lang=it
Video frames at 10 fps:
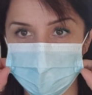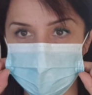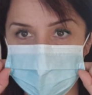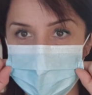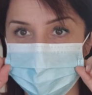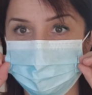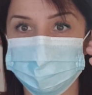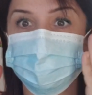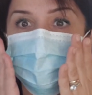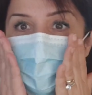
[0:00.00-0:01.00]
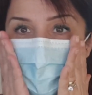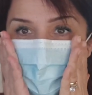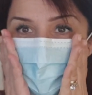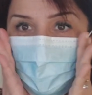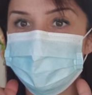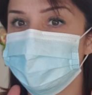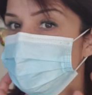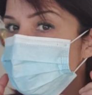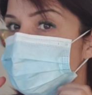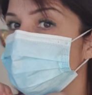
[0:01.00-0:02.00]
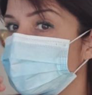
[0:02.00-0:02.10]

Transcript: così, aderente in questo